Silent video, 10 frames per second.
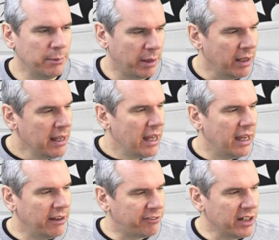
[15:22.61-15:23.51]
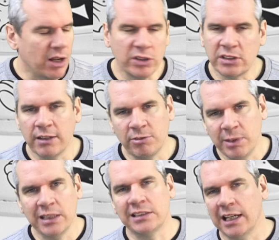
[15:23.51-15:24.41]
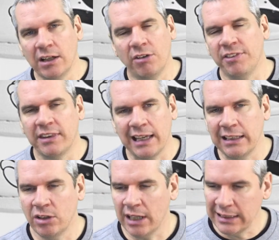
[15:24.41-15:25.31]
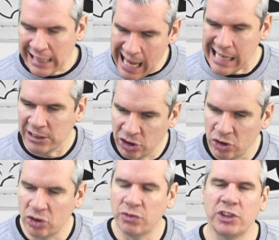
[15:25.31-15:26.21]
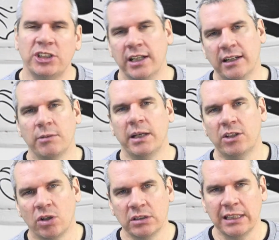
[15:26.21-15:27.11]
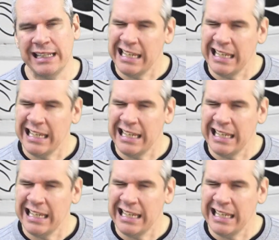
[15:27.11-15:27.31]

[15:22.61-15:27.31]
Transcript: But for now, it's time for me to sign off, and thank you guys as usual for checking out my content,